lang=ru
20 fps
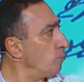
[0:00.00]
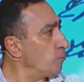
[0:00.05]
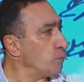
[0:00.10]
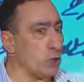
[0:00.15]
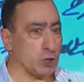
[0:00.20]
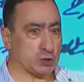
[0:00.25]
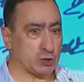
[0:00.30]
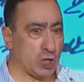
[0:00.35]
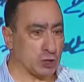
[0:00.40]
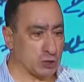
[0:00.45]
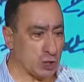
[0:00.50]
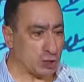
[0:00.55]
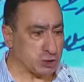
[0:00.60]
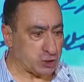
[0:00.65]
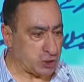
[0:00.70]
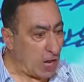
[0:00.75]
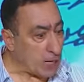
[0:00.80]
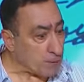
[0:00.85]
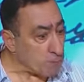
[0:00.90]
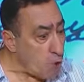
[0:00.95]
Я сказал, с
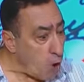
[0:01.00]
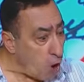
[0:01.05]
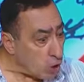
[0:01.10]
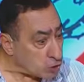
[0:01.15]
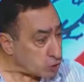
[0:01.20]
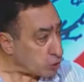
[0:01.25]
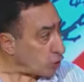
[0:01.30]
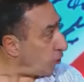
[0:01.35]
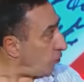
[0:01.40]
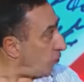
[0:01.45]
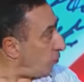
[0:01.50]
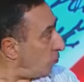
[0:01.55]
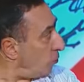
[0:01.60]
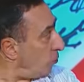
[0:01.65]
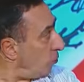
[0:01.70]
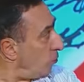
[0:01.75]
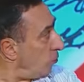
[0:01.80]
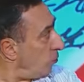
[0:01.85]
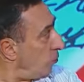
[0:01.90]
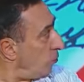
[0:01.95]
гармошкой.
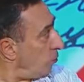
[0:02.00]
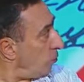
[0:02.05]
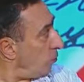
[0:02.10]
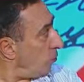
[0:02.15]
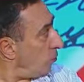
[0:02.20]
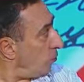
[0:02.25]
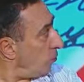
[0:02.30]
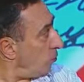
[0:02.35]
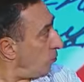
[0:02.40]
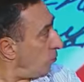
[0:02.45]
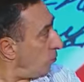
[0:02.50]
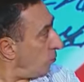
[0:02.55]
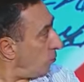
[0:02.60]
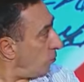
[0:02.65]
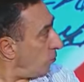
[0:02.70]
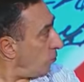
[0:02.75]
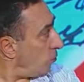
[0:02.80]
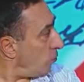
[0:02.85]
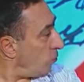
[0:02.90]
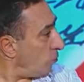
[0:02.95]
Гармошку
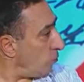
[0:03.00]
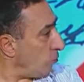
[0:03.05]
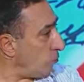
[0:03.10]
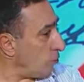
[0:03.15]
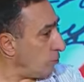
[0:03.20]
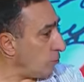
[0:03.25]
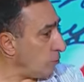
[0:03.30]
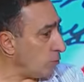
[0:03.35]
слива на коленях.